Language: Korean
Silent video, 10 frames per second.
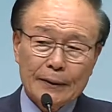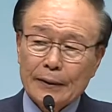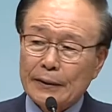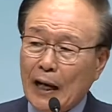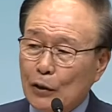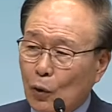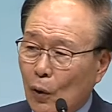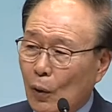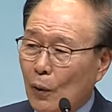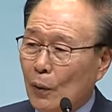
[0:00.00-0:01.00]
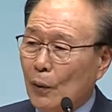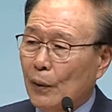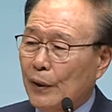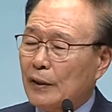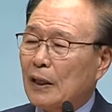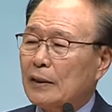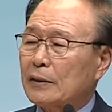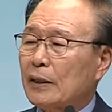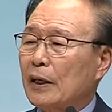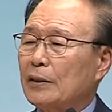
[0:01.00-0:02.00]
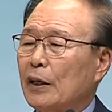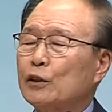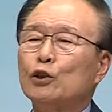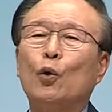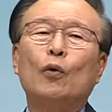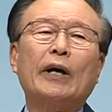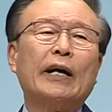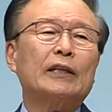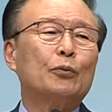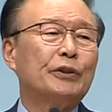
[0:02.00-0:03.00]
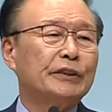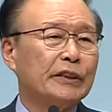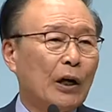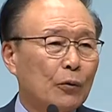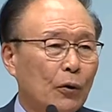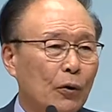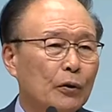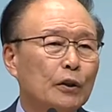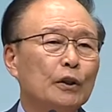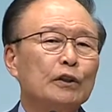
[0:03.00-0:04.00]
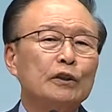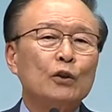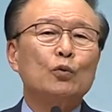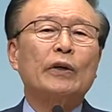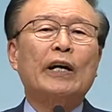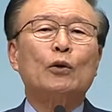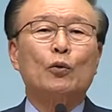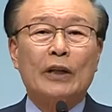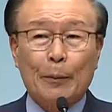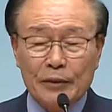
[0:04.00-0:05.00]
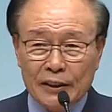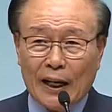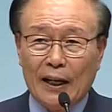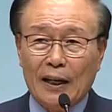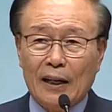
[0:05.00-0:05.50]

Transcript: 나도 이 땅 떠날 때 지옥 가길 원치 않고 천국 가길 원합니다.